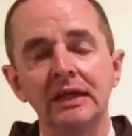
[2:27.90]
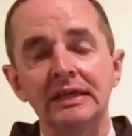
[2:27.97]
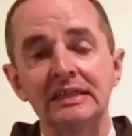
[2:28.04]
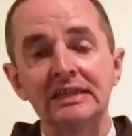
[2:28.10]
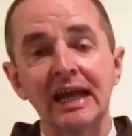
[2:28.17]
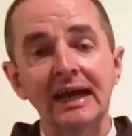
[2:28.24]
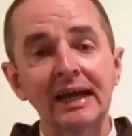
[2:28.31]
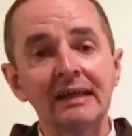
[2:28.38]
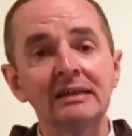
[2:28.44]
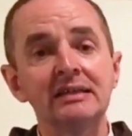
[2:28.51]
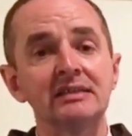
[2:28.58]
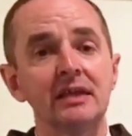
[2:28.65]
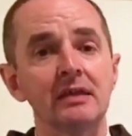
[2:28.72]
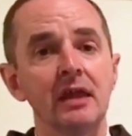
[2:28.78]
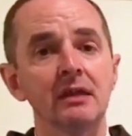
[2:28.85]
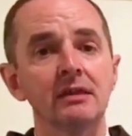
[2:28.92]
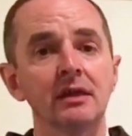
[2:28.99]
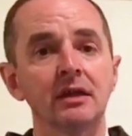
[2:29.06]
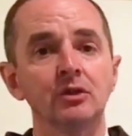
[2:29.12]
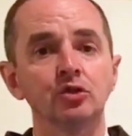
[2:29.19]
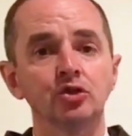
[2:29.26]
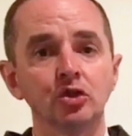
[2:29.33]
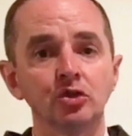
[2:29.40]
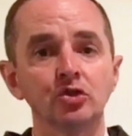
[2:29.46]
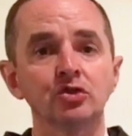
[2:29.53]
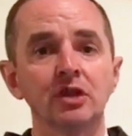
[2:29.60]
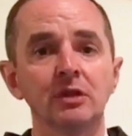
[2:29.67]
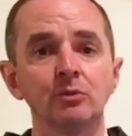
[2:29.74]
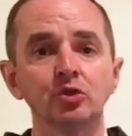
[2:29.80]
es la gran enseñanza que
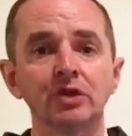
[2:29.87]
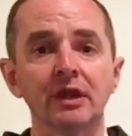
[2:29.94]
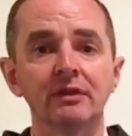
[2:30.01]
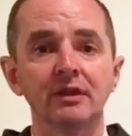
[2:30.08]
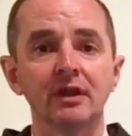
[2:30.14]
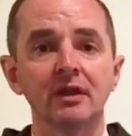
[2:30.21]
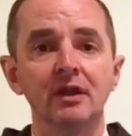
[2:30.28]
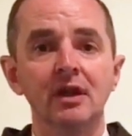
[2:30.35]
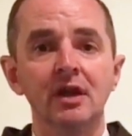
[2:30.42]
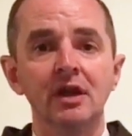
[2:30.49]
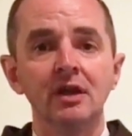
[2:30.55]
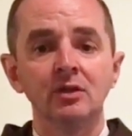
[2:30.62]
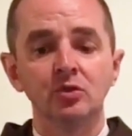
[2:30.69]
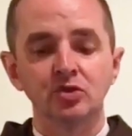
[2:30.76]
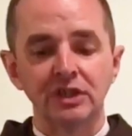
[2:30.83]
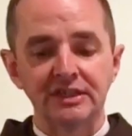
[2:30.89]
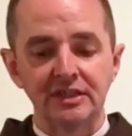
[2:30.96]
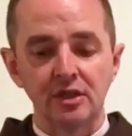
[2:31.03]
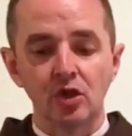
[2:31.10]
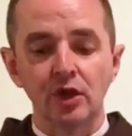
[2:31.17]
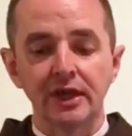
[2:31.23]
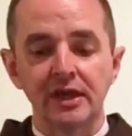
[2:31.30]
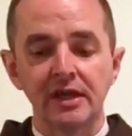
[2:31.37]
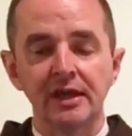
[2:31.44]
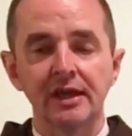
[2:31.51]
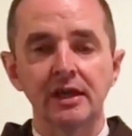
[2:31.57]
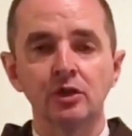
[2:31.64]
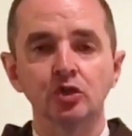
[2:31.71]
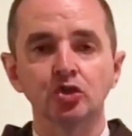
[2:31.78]
nosotros tenemos que hacer. Nuestra Señora
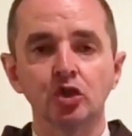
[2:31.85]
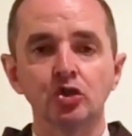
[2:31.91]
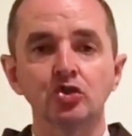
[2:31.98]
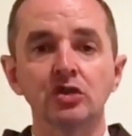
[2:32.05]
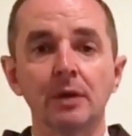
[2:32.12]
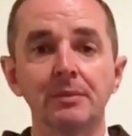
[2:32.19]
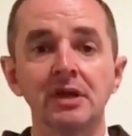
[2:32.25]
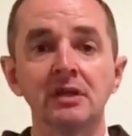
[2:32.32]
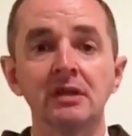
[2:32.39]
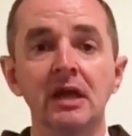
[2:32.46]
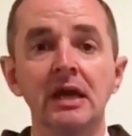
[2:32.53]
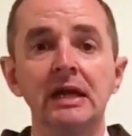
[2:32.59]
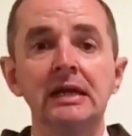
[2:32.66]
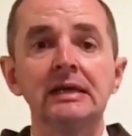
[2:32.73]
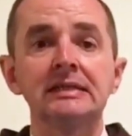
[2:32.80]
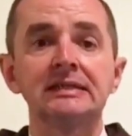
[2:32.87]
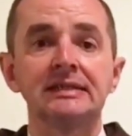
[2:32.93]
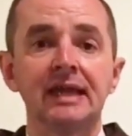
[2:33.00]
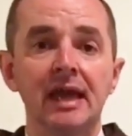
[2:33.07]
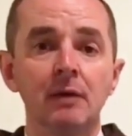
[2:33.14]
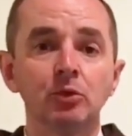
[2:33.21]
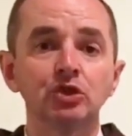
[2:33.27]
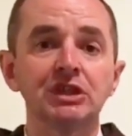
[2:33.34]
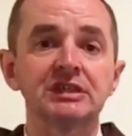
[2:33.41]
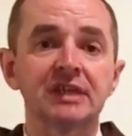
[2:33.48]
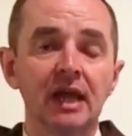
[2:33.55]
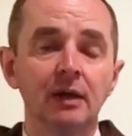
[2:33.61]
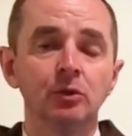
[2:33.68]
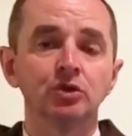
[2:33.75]
quiere que nosotros también seamos
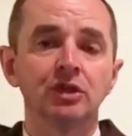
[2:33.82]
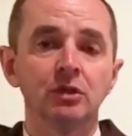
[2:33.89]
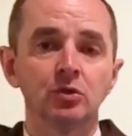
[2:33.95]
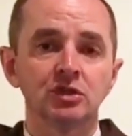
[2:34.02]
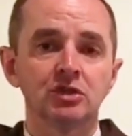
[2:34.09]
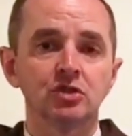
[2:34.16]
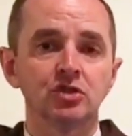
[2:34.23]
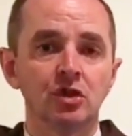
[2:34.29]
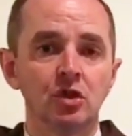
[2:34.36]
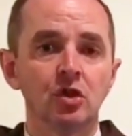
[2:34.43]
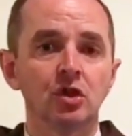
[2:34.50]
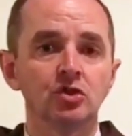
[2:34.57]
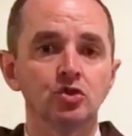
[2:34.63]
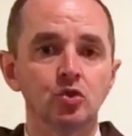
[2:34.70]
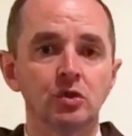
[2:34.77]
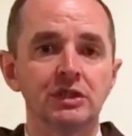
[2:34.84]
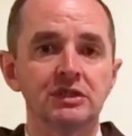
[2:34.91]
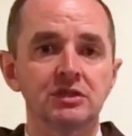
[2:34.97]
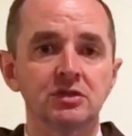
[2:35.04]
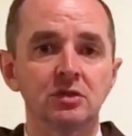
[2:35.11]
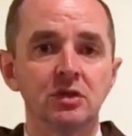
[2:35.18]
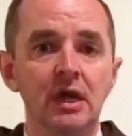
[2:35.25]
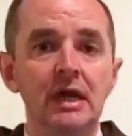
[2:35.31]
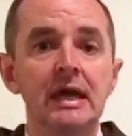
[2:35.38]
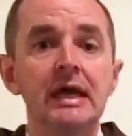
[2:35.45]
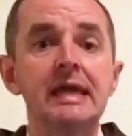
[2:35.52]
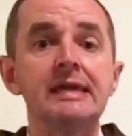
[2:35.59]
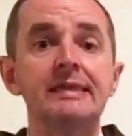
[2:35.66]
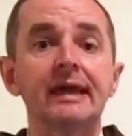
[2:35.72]
esclavos de nuestro Señor Jesucristo
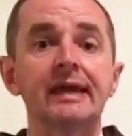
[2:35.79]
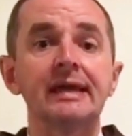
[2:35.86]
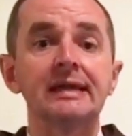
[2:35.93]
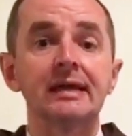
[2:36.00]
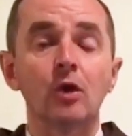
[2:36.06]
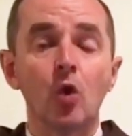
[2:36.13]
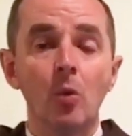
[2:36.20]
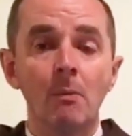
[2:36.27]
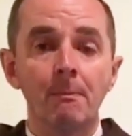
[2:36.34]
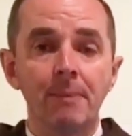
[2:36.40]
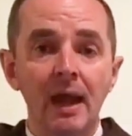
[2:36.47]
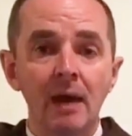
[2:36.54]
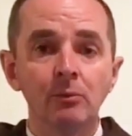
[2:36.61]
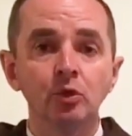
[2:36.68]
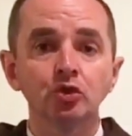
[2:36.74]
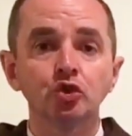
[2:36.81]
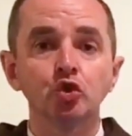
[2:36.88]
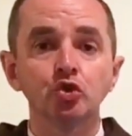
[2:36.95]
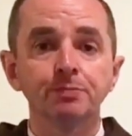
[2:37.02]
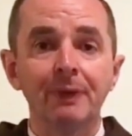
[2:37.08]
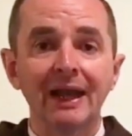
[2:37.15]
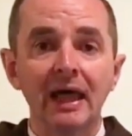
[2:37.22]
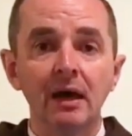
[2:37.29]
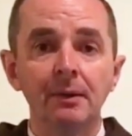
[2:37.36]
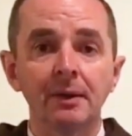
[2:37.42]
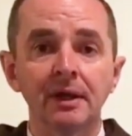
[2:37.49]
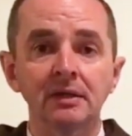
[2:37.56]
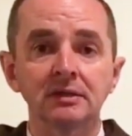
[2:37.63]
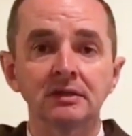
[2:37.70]
y de que cumplamos sus
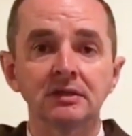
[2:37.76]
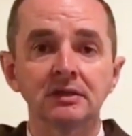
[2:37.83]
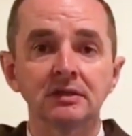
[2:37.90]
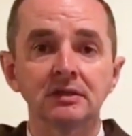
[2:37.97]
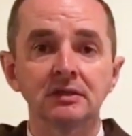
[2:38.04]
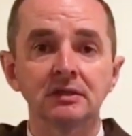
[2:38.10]
palabras.